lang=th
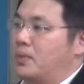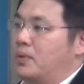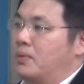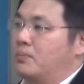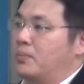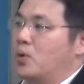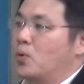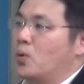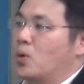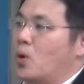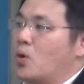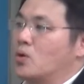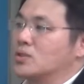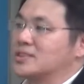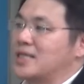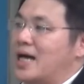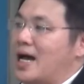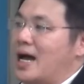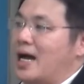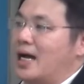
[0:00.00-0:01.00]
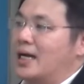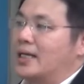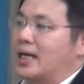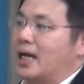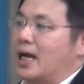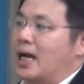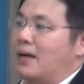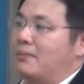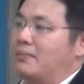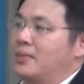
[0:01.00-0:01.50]
ปรุงโครงสร้าง
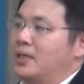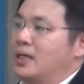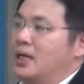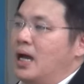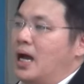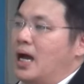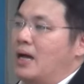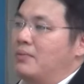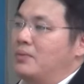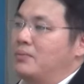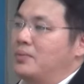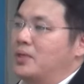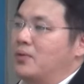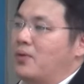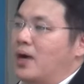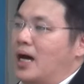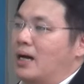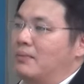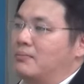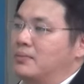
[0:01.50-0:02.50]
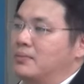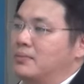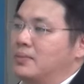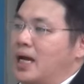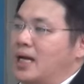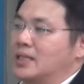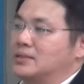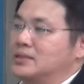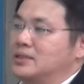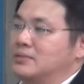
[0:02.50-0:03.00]
นะครับให้มันมีความ
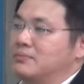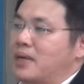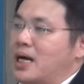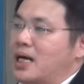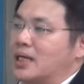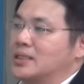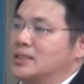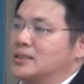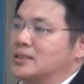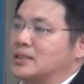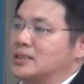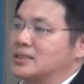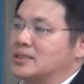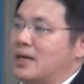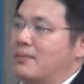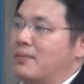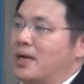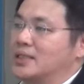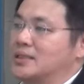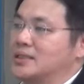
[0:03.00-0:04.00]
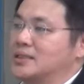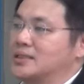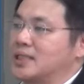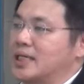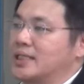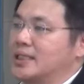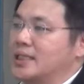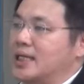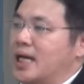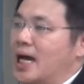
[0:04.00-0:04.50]
แอคทีฟมากขึ้นก็สามารถที่ใช้
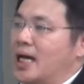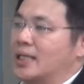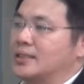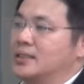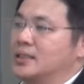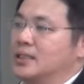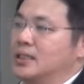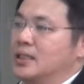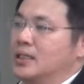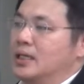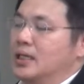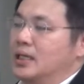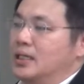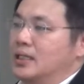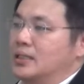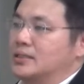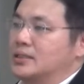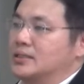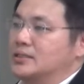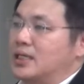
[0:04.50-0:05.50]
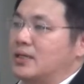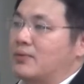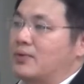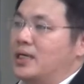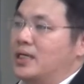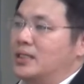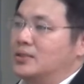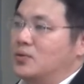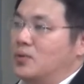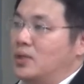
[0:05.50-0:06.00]
ในการ เ, เนื่องจาก
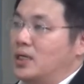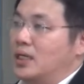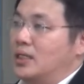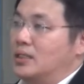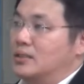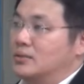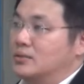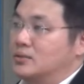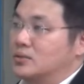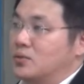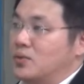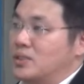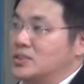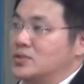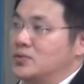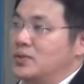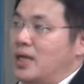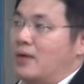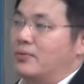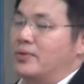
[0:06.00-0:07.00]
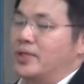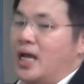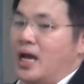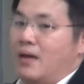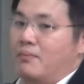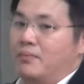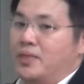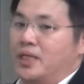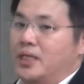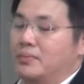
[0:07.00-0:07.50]
ว่าตัวตัววัสดุเหล่านี้
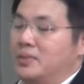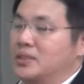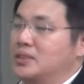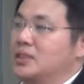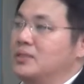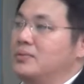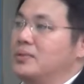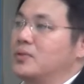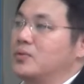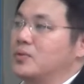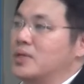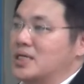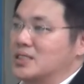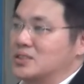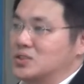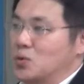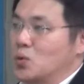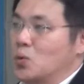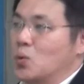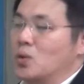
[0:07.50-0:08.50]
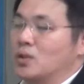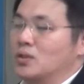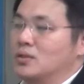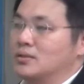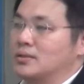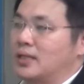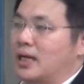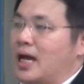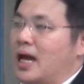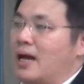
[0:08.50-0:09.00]
มีพื้นที่ผิวสูง
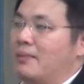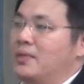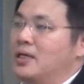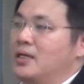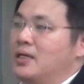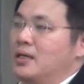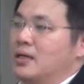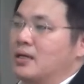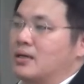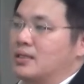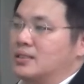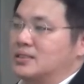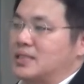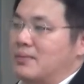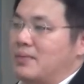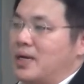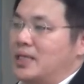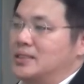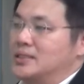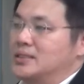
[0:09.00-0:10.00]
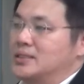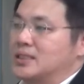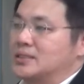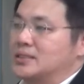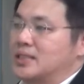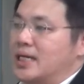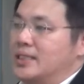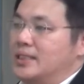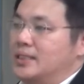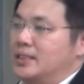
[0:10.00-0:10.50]
นะครับก็สามารถที่จะ
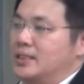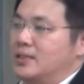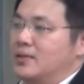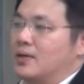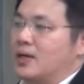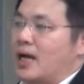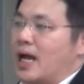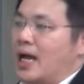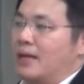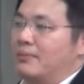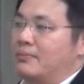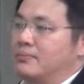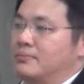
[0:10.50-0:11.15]
ใช้ในเรื่องของการ